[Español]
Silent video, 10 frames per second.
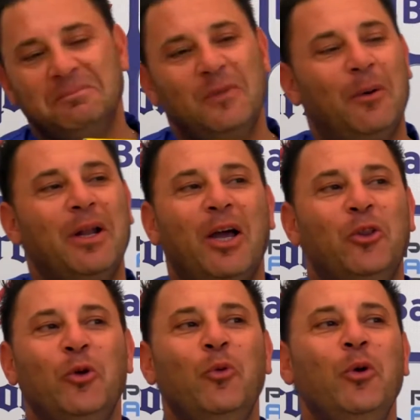La verdad que
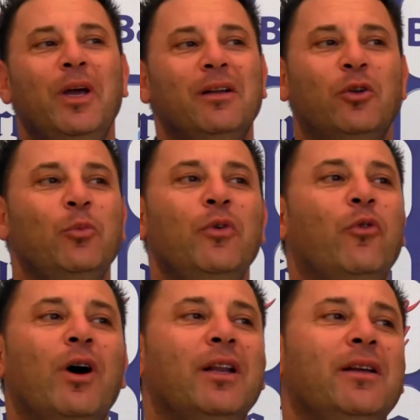estoy muy bien, estoy muy
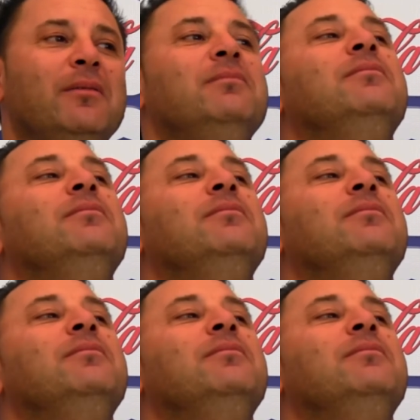fuerte.